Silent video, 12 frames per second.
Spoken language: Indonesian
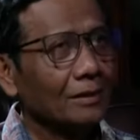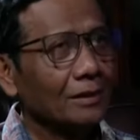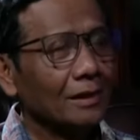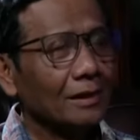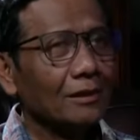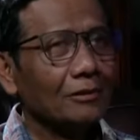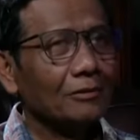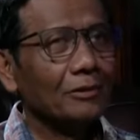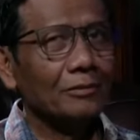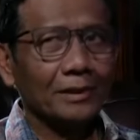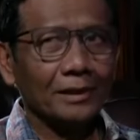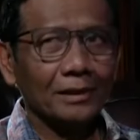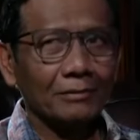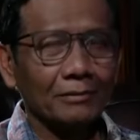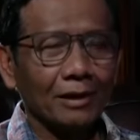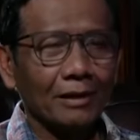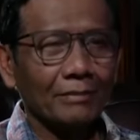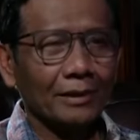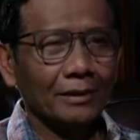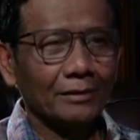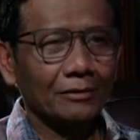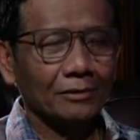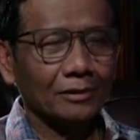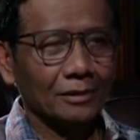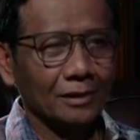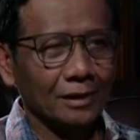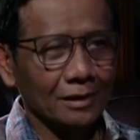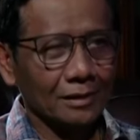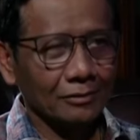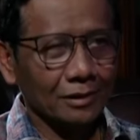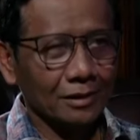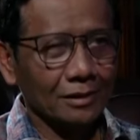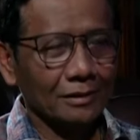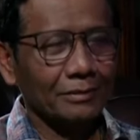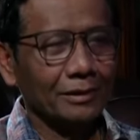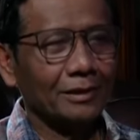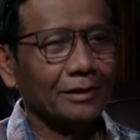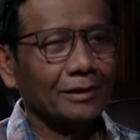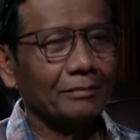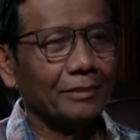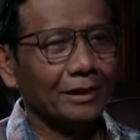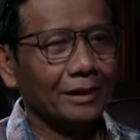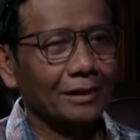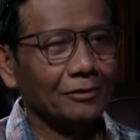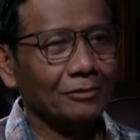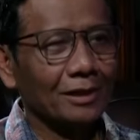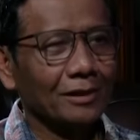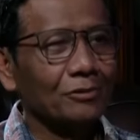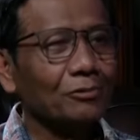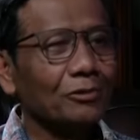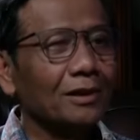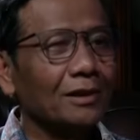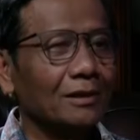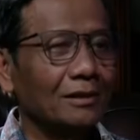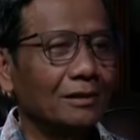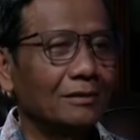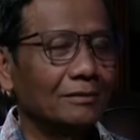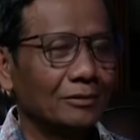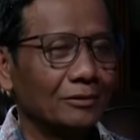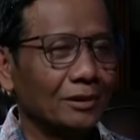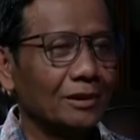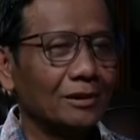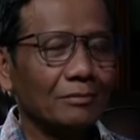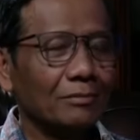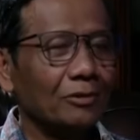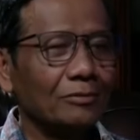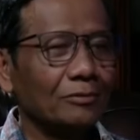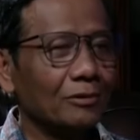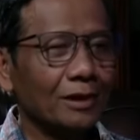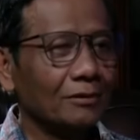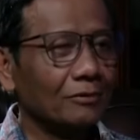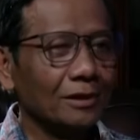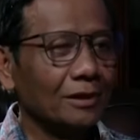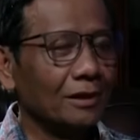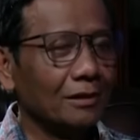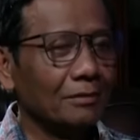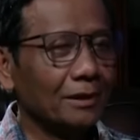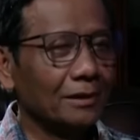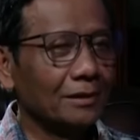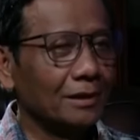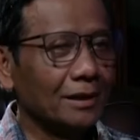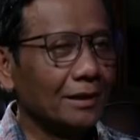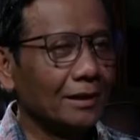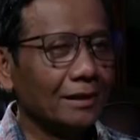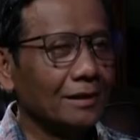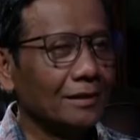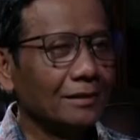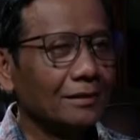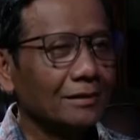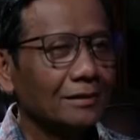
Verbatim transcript: saya kalau mau pergi mau kampanye tuh saya rutin lah bikin minta surat cuti cuti sebelum surat cuti dari presiden datang